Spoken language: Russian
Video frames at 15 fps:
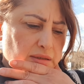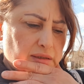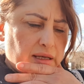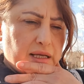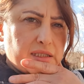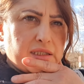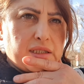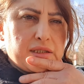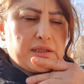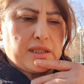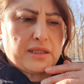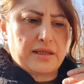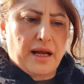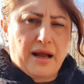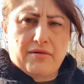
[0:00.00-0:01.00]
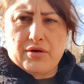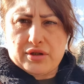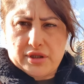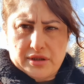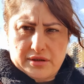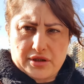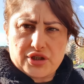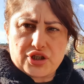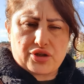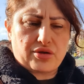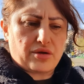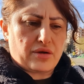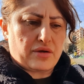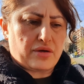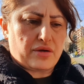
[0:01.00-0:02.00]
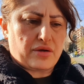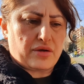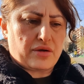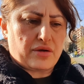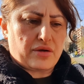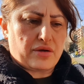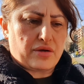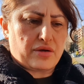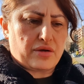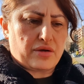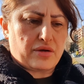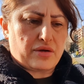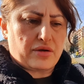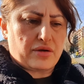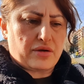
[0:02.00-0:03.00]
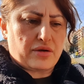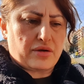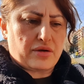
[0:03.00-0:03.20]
лестницы, да, вот это, что внутри лестницы у